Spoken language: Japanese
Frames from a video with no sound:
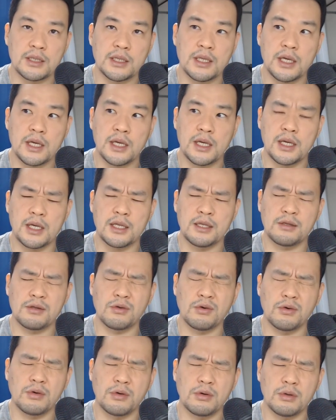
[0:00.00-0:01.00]
で、えっ
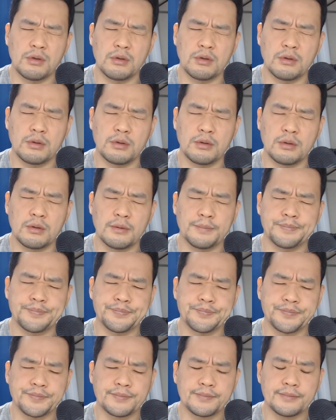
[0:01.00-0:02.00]
と、
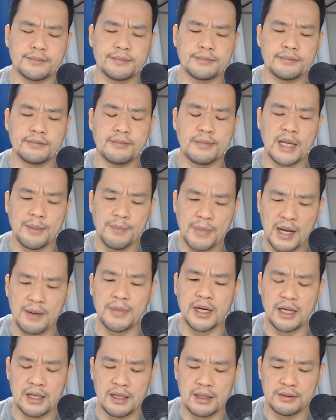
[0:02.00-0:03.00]
まあ
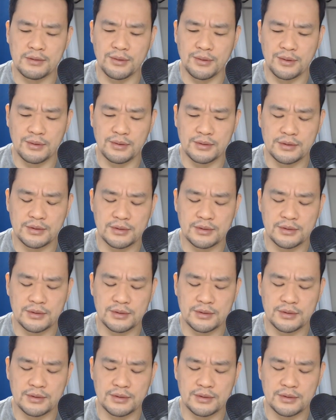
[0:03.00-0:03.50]
まあ、あの、